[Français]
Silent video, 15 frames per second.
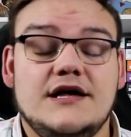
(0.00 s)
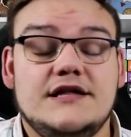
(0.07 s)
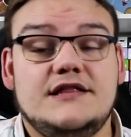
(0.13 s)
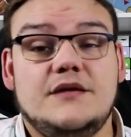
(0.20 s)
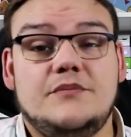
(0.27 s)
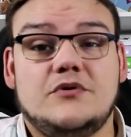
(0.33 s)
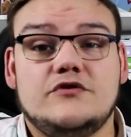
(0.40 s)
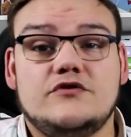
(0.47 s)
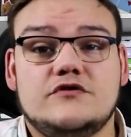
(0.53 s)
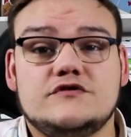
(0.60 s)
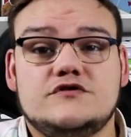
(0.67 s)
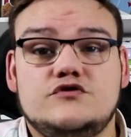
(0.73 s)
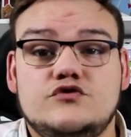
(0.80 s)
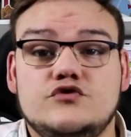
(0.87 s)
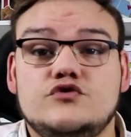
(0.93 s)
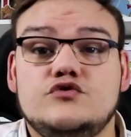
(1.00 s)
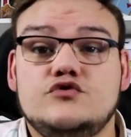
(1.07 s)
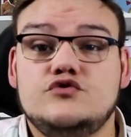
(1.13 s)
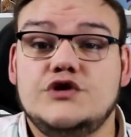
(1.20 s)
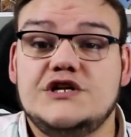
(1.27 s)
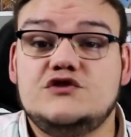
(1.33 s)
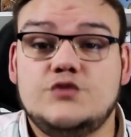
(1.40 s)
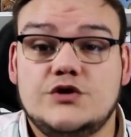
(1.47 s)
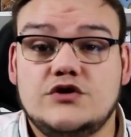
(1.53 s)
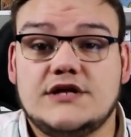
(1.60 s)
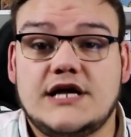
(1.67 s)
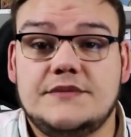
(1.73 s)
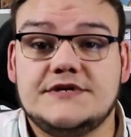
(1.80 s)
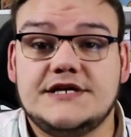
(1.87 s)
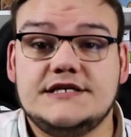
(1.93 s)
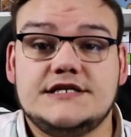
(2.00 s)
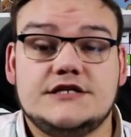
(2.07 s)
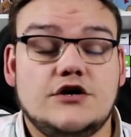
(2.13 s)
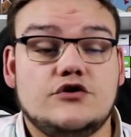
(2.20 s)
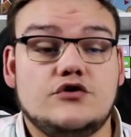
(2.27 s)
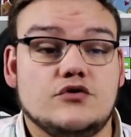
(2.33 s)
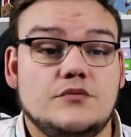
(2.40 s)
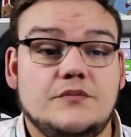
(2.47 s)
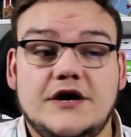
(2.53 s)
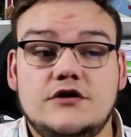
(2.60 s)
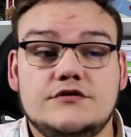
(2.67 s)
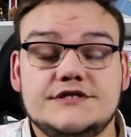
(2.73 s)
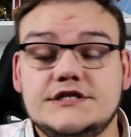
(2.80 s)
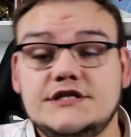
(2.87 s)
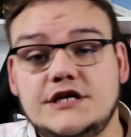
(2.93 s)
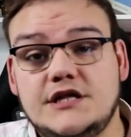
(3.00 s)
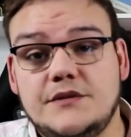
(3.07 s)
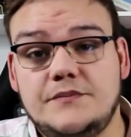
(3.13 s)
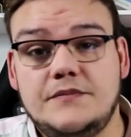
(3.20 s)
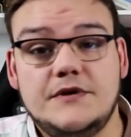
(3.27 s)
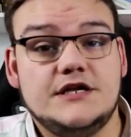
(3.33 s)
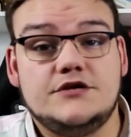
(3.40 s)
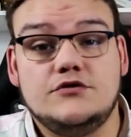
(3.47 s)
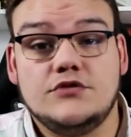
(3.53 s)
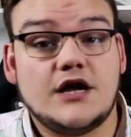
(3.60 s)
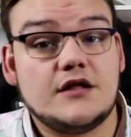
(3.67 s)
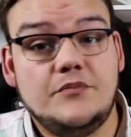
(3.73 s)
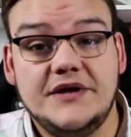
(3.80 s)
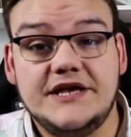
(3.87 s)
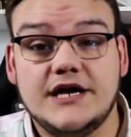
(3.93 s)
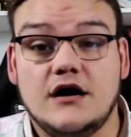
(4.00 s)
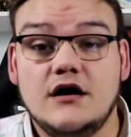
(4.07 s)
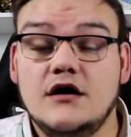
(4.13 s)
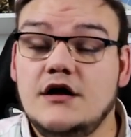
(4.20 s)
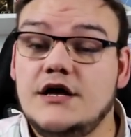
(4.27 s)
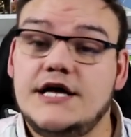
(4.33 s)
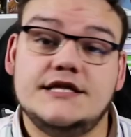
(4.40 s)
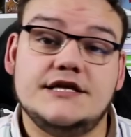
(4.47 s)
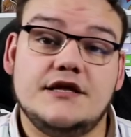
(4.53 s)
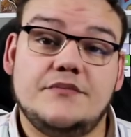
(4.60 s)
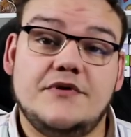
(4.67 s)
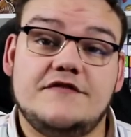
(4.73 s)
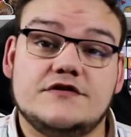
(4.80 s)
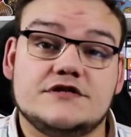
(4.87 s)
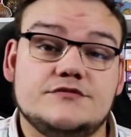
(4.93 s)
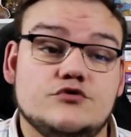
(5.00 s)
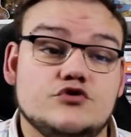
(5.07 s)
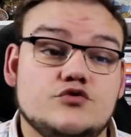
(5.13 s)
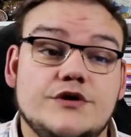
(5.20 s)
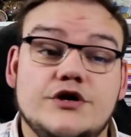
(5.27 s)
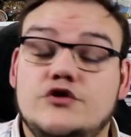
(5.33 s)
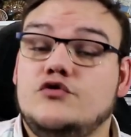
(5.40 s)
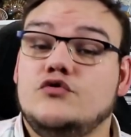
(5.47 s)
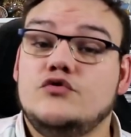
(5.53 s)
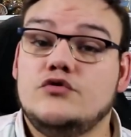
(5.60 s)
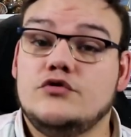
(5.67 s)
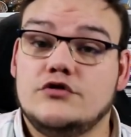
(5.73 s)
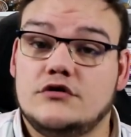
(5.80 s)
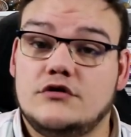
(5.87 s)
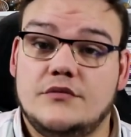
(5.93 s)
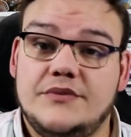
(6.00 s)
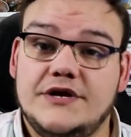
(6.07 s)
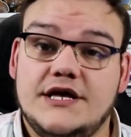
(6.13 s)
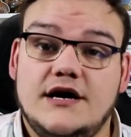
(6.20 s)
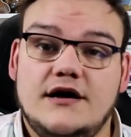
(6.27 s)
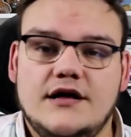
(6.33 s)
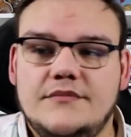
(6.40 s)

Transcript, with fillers: dépendante d'être de, jouée dans Trap Trick, c'est-à-dire que Brigandine n'était, est une carte PK et n'était pas forcément jouée que dans PK,